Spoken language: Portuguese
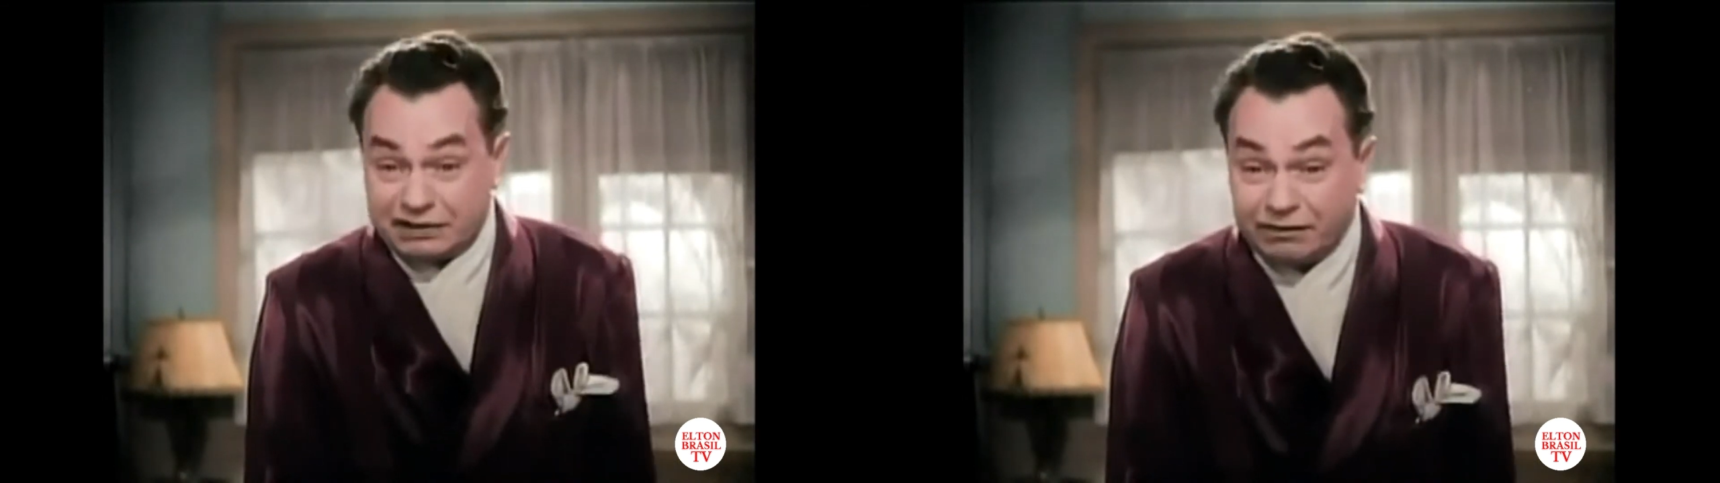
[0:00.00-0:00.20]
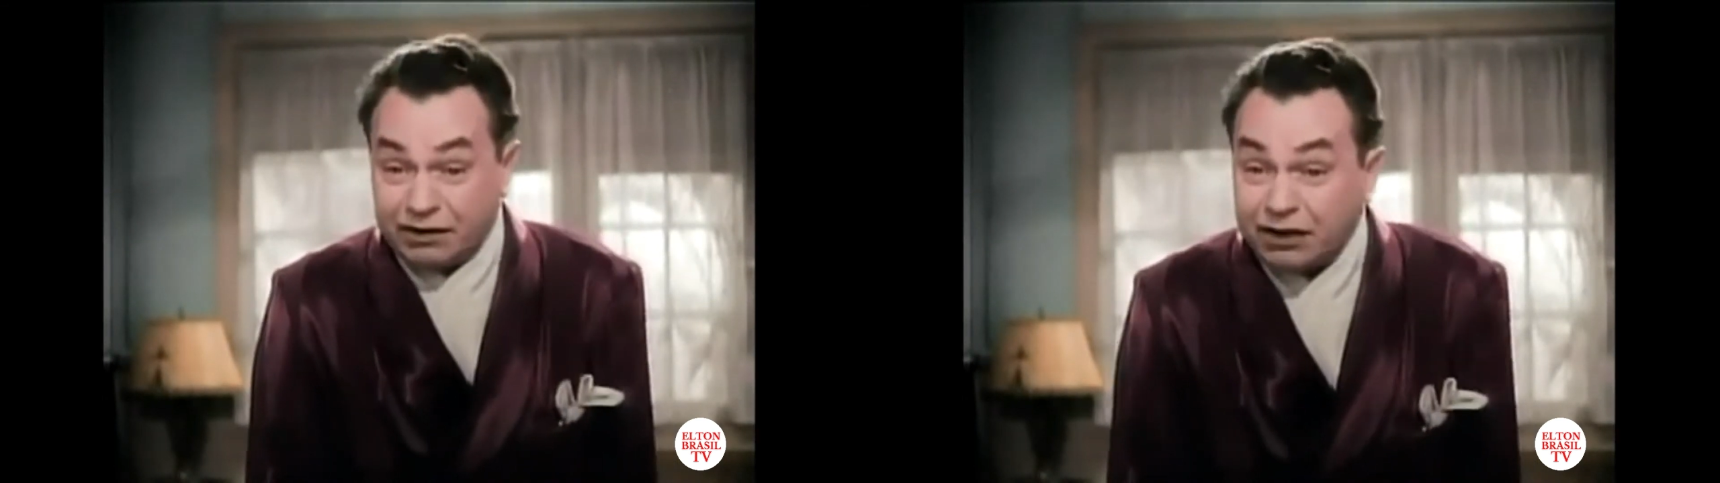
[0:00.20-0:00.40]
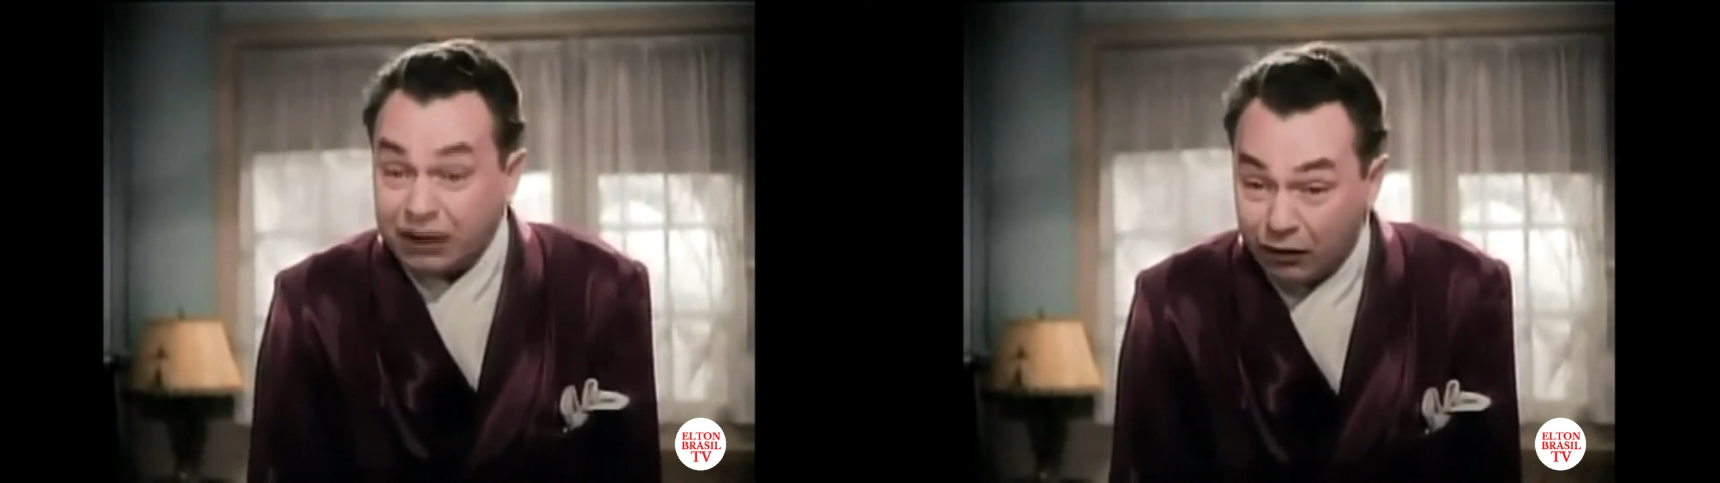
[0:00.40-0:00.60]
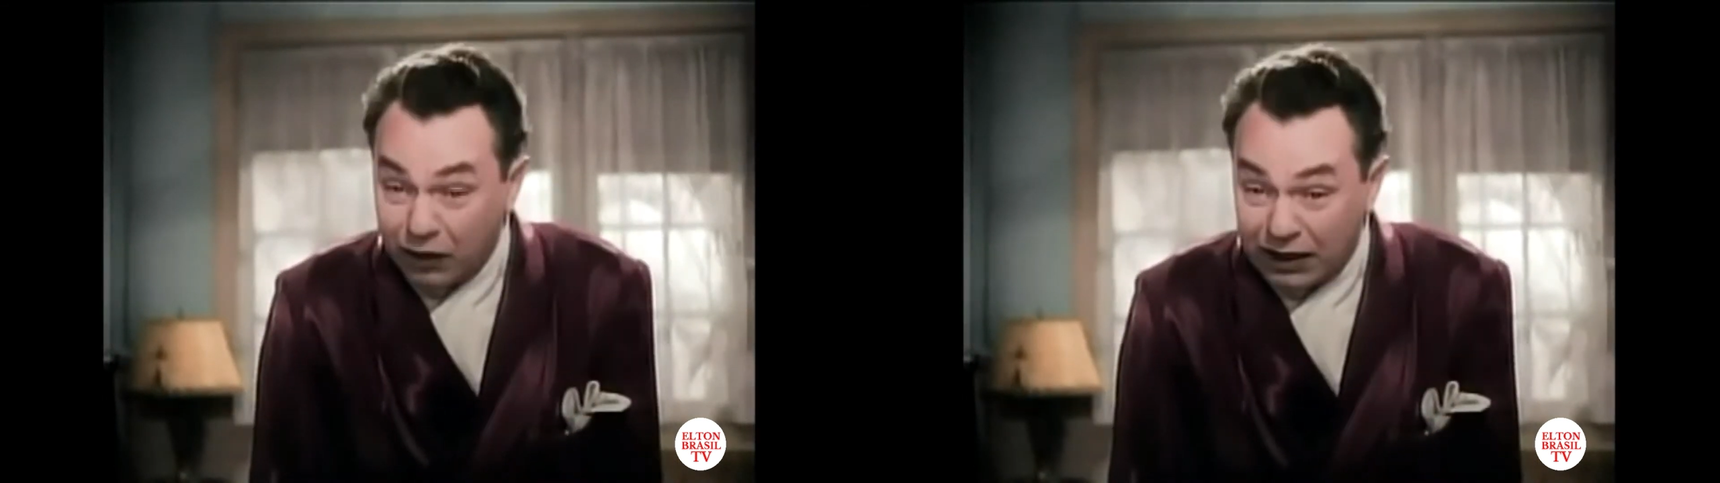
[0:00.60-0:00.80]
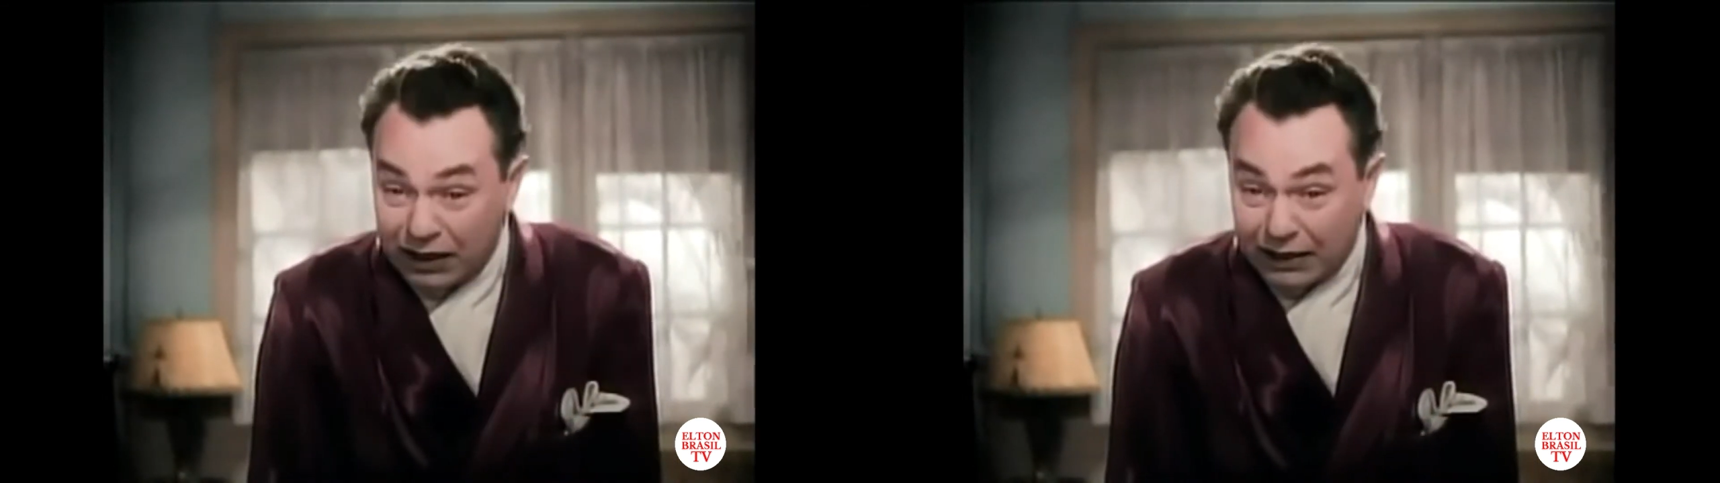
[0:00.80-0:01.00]
hóspedes
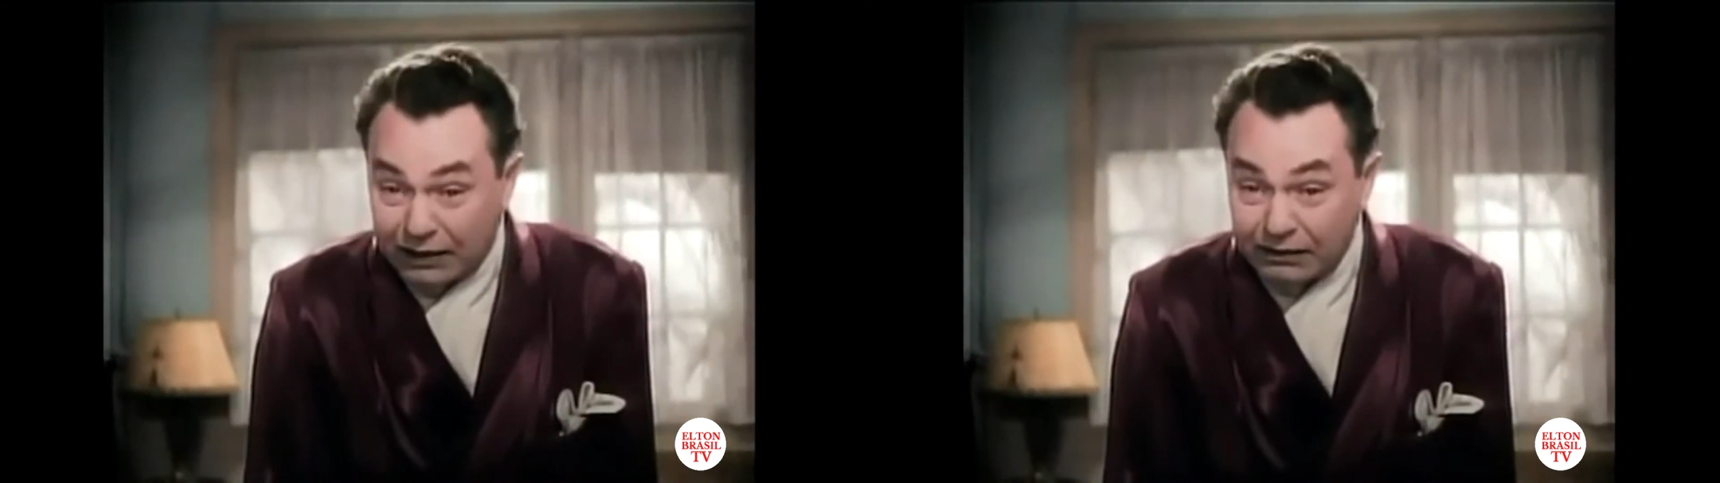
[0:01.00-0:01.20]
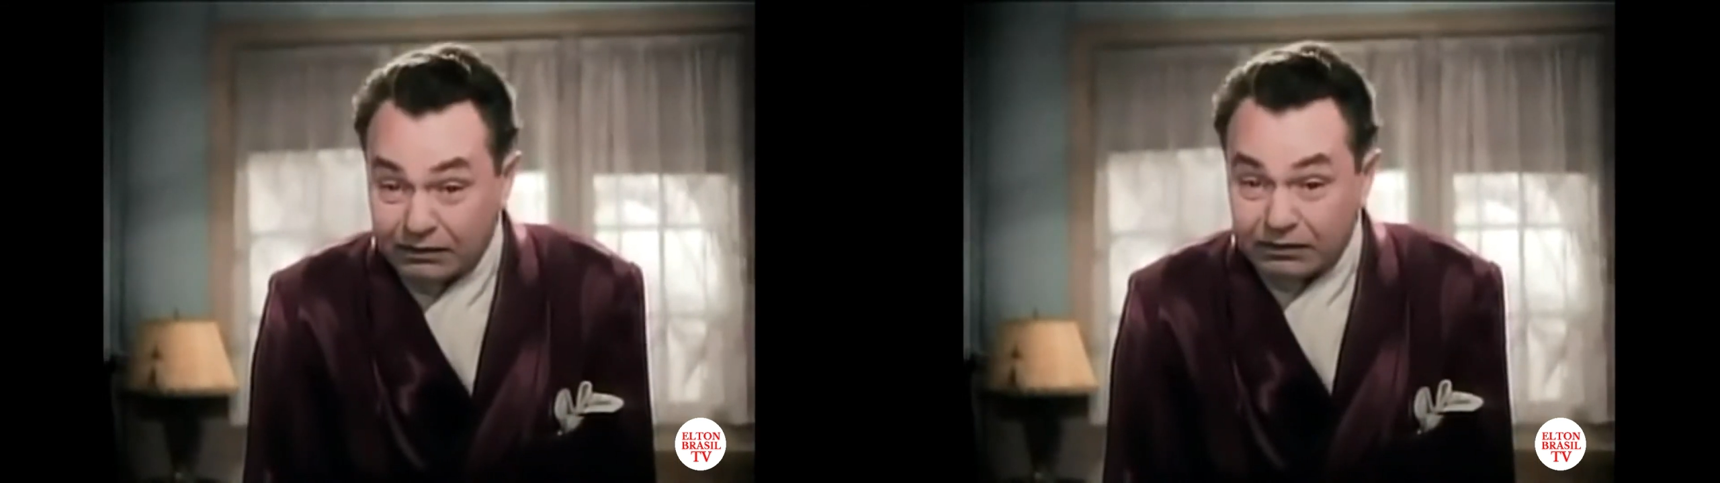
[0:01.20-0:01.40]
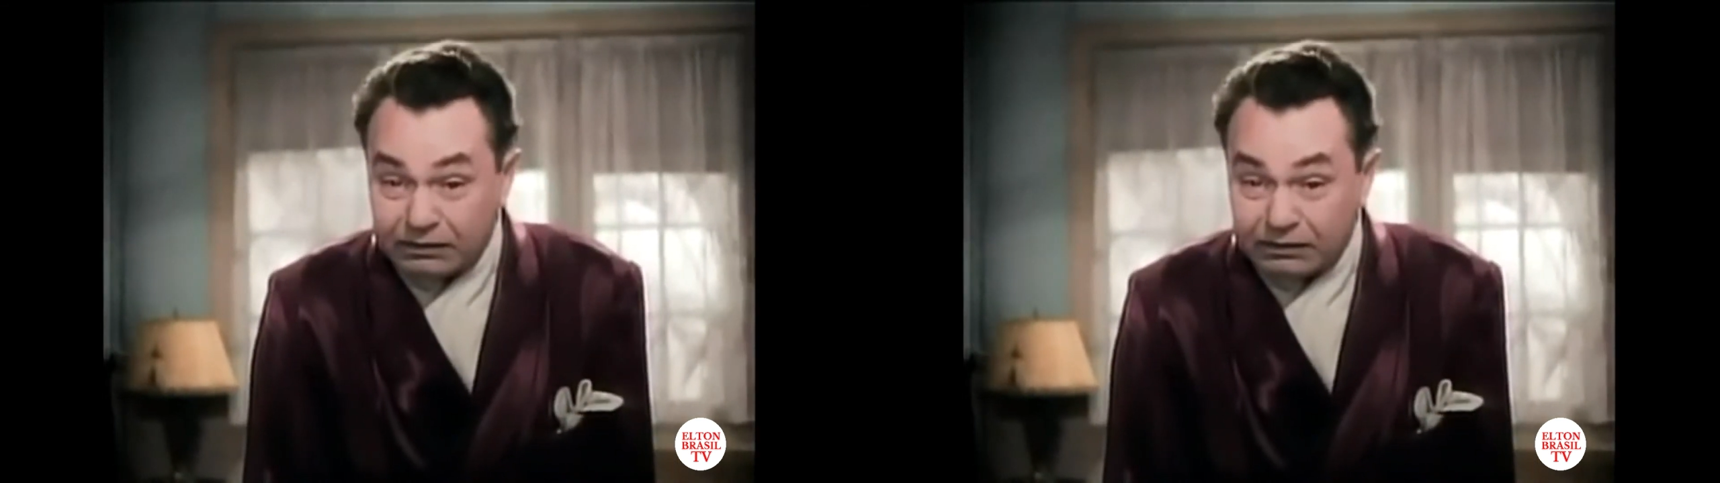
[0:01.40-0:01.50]
por algum tempo.